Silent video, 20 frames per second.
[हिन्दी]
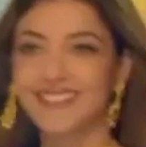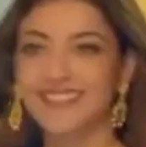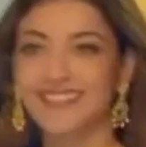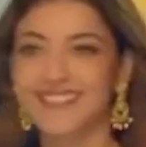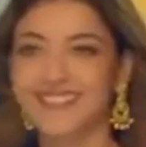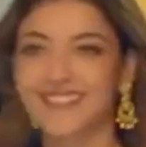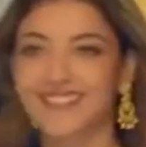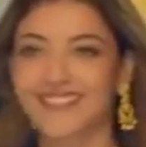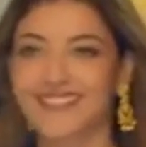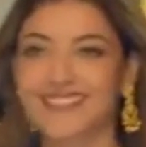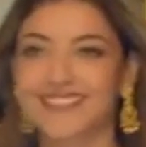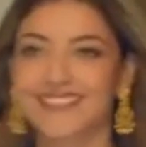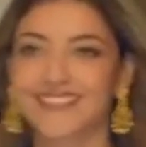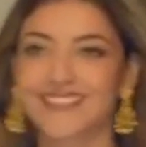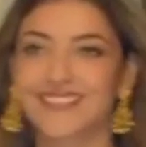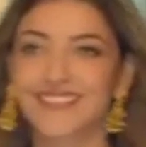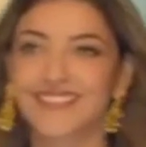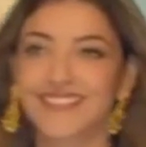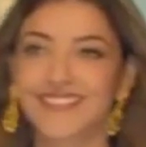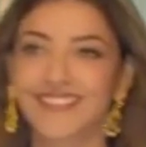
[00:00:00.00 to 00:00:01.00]
देखिए
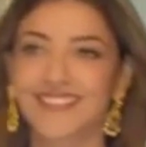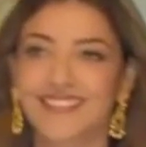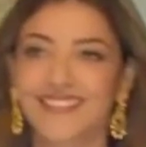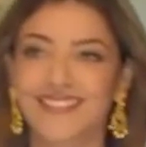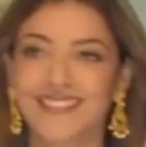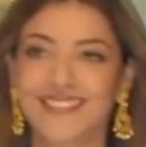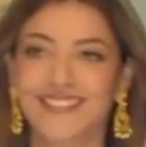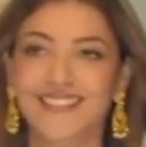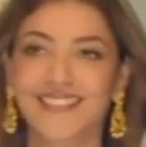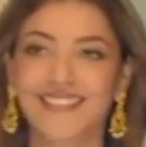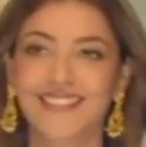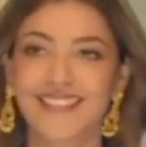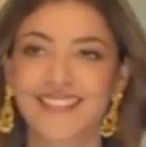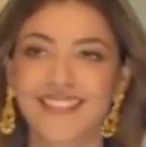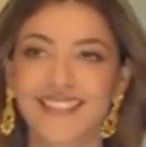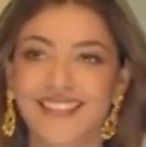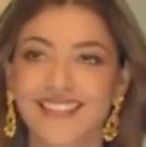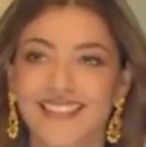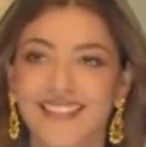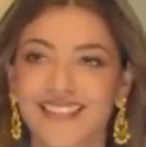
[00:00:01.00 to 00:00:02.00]
और हमारी
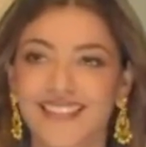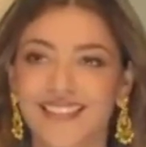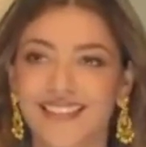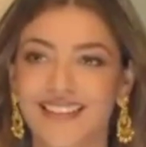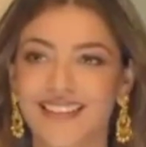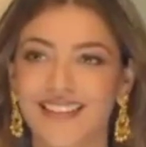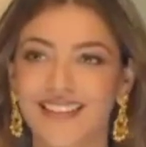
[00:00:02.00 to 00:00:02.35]
मेहनत के लिए